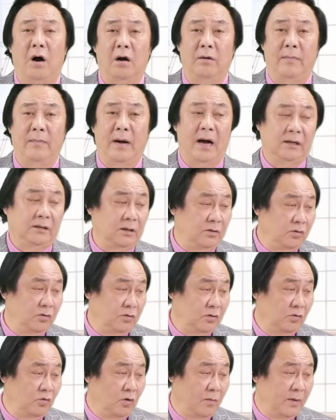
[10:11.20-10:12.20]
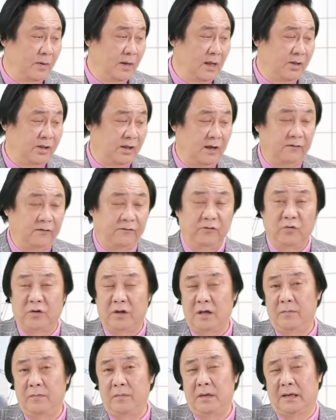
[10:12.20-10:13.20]
好了嘛，这就是我们的千富
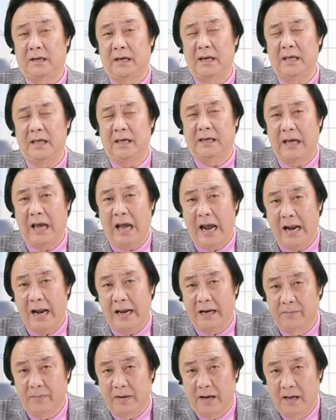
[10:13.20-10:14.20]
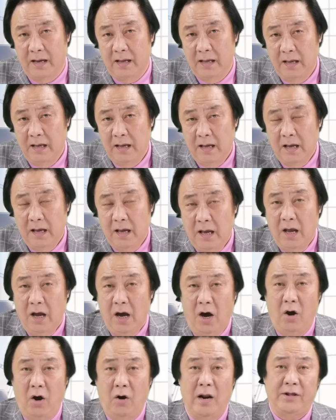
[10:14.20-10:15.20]
精密给你看的嘛。
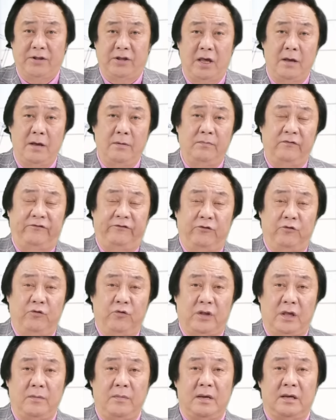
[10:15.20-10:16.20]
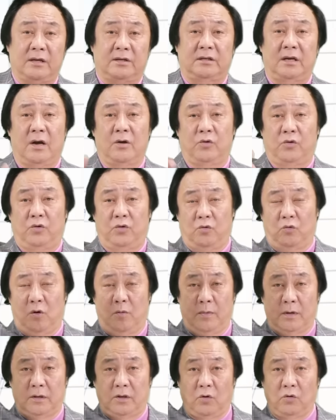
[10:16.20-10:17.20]
后来千富精密上去，
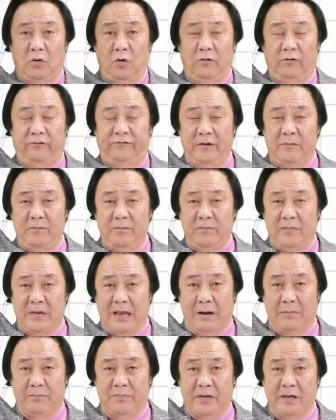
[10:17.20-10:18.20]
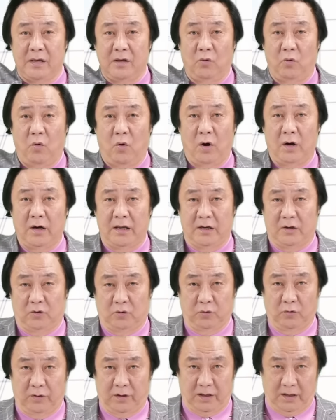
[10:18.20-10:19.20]
我们通通分两批获利
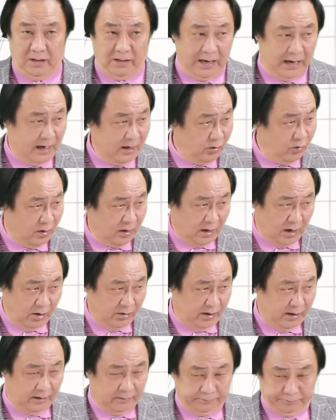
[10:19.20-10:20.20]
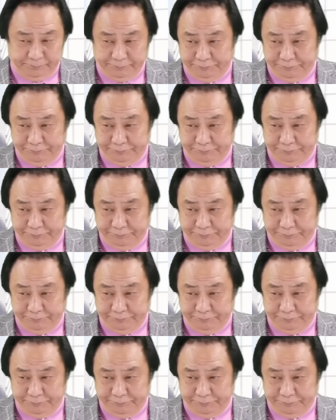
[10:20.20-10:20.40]
出期，大家都很高兴。